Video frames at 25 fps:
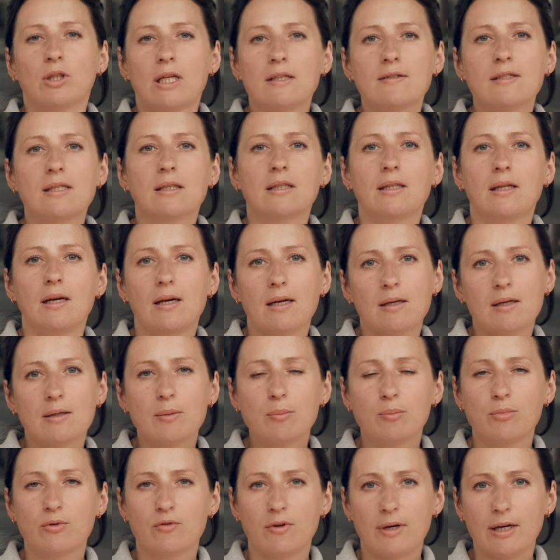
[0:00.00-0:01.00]
нас всегда
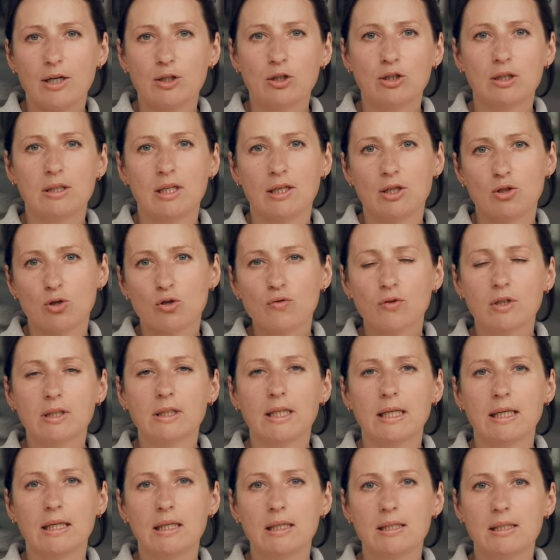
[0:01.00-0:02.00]
бывают на тренировках
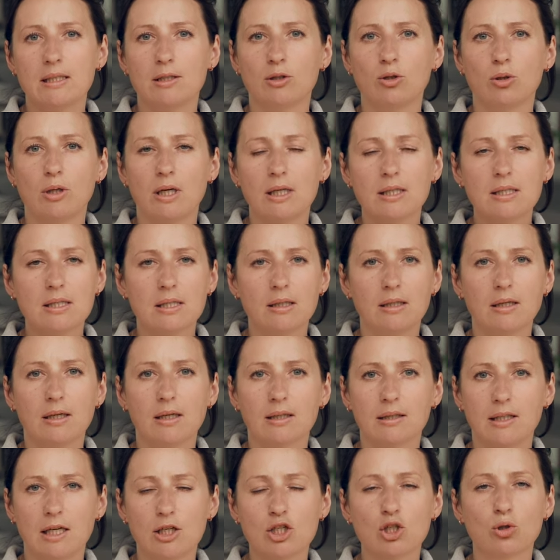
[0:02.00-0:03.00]
такие ситуации,
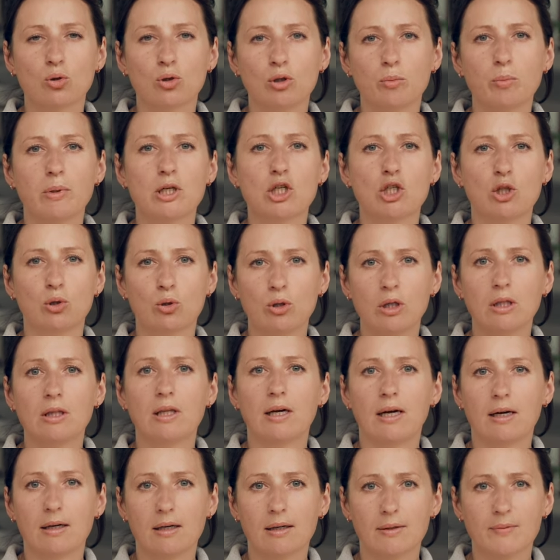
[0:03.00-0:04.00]
когда что-то пошло не
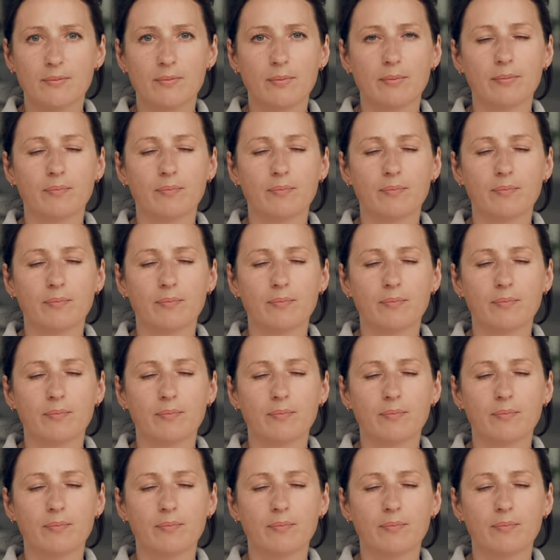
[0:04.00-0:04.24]
так.